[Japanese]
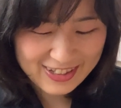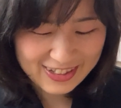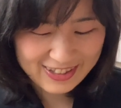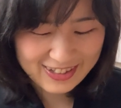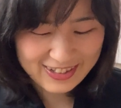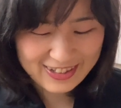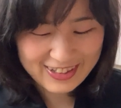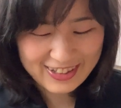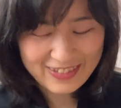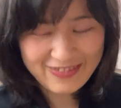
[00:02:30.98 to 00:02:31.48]
ちょっ
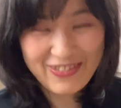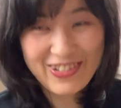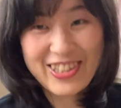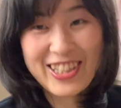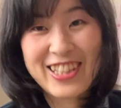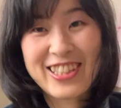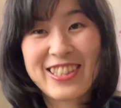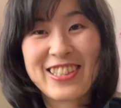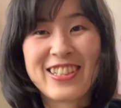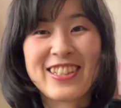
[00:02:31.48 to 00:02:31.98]
とも
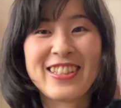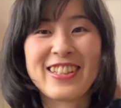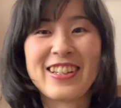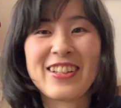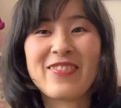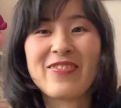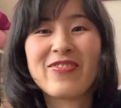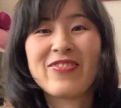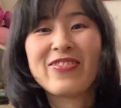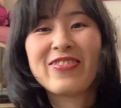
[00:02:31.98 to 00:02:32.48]
たついた
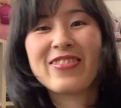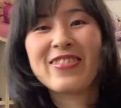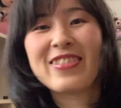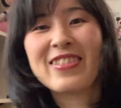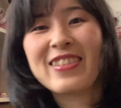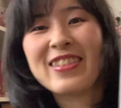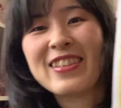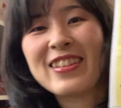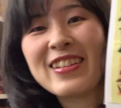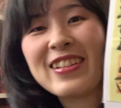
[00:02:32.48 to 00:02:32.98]

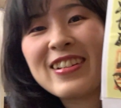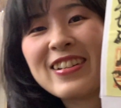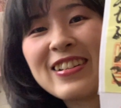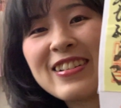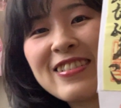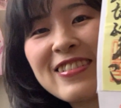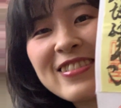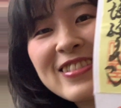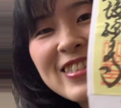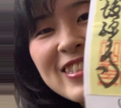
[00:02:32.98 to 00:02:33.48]
こ